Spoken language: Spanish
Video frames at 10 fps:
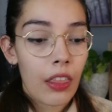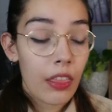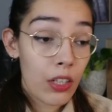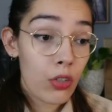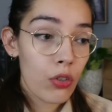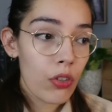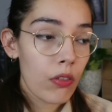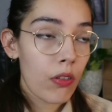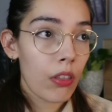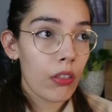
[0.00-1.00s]
De hecho
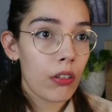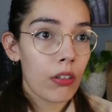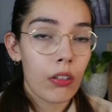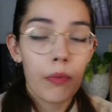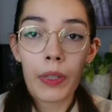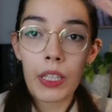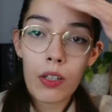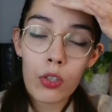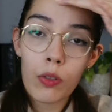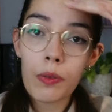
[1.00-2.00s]
yo cuando empezaba
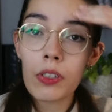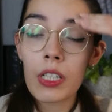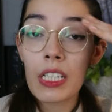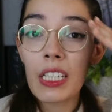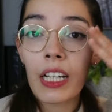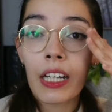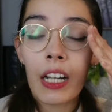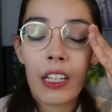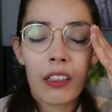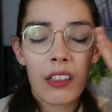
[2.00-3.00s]
a subir vídeos en este
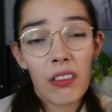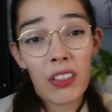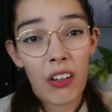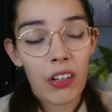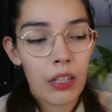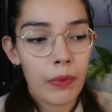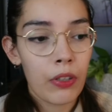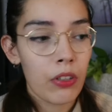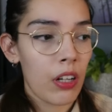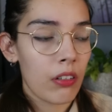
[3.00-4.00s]
canal, creo que ahora el
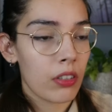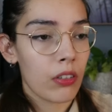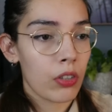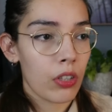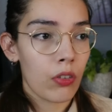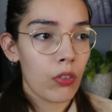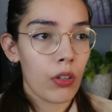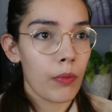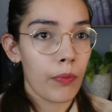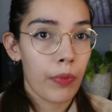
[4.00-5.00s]
vídeo ya lo, tengo
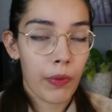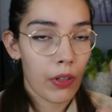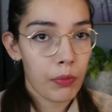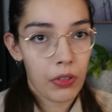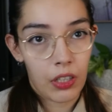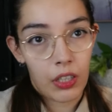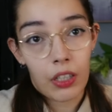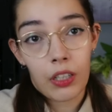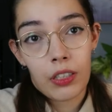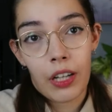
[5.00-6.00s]
en privado
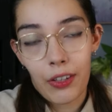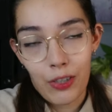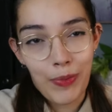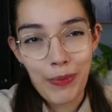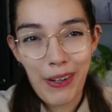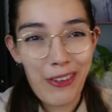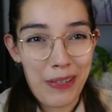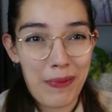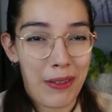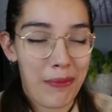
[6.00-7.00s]
porque era de los primeros
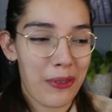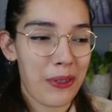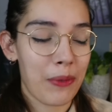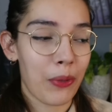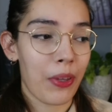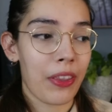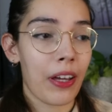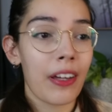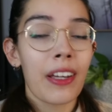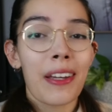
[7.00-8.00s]
y me da un poco de vergüenza.
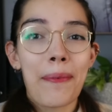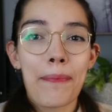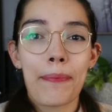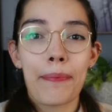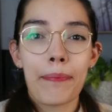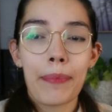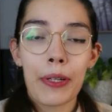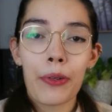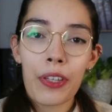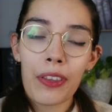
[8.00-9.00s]

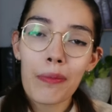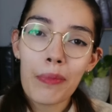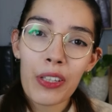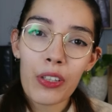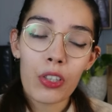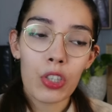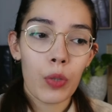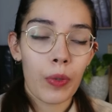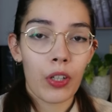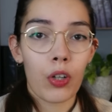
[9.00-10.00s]
Pero hice un vídeo
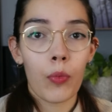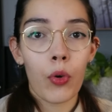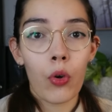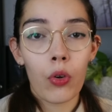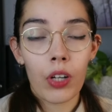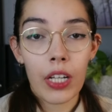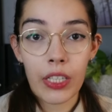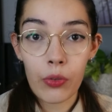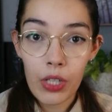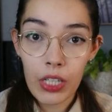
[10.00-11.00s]
sobre cómo las
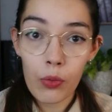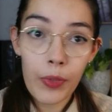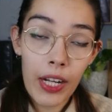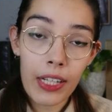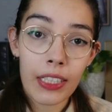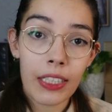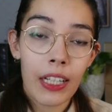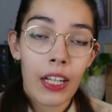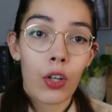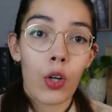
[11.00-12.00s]
llanuras aluviales,
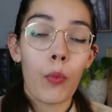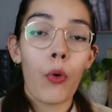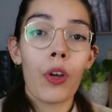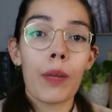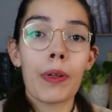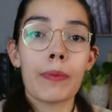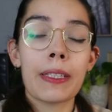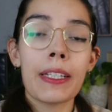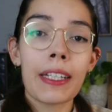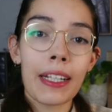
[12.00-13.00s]
cómo el
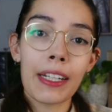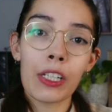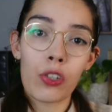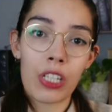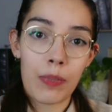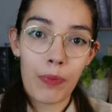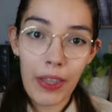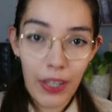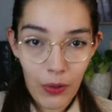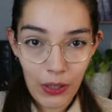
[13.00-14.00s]
permitir que el río se
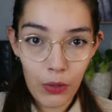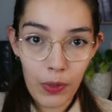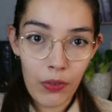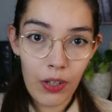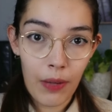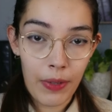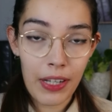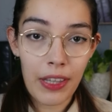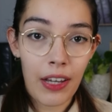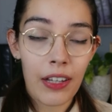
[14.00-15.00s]
expanda cuando viene una
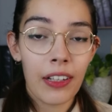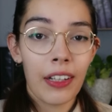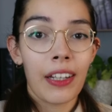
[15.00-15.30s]
avenida,